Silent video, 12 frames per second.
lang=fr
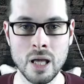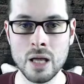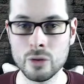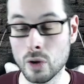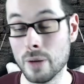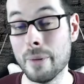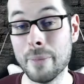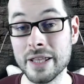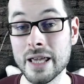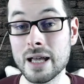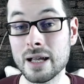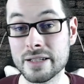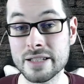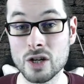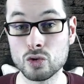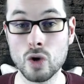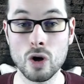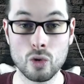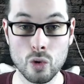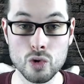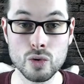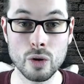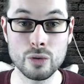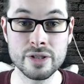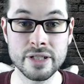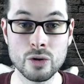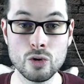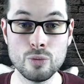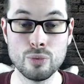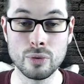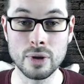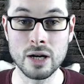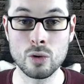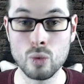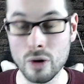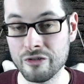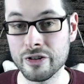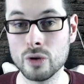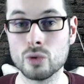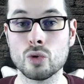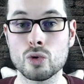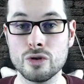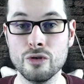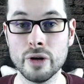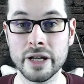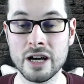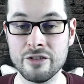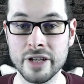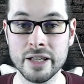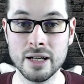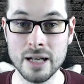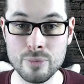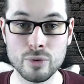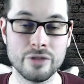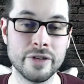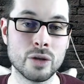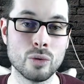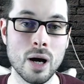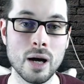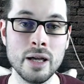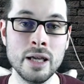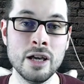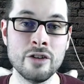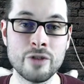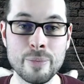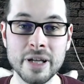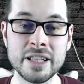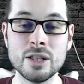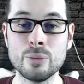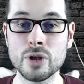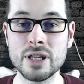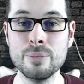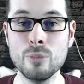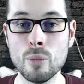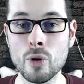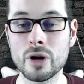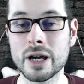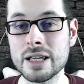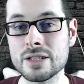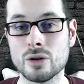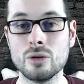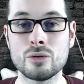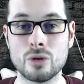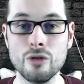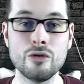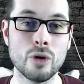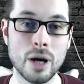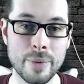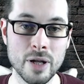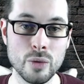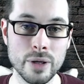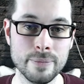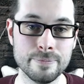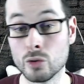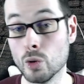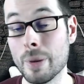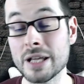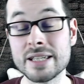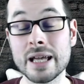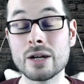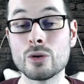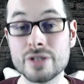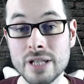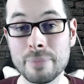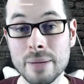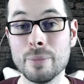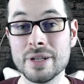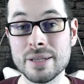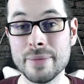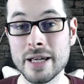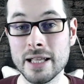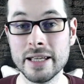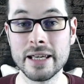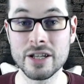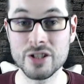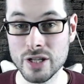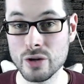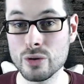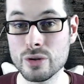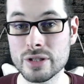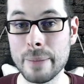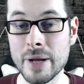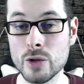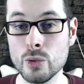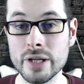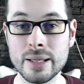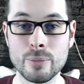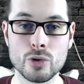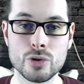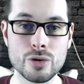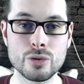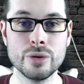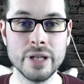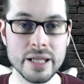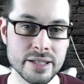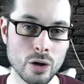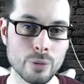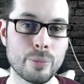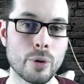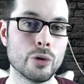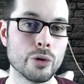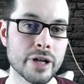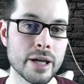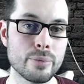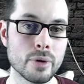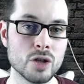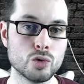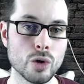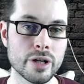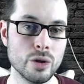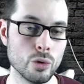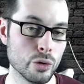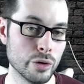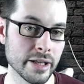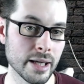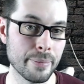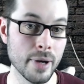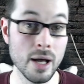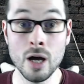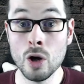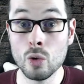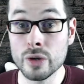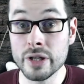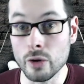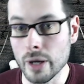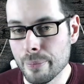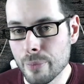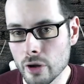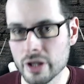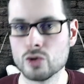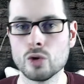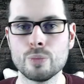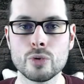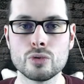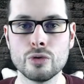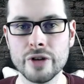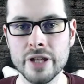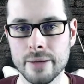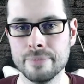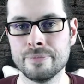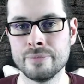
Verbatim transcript: De la même manière, laisser un joueur construire une statue pour la coiffer le tour suivant et rafler les points de victoire fait partie de petits moments grisants qu'offre Rapanui. De par ses règles simples mais ses mécaniques ingénieuses, Rapanui est à mon sens une excellente porte d'entrée pour les joueurs qui ne connaîtraient pas ou qui auraient peur des jeux de pose d'ouvriers.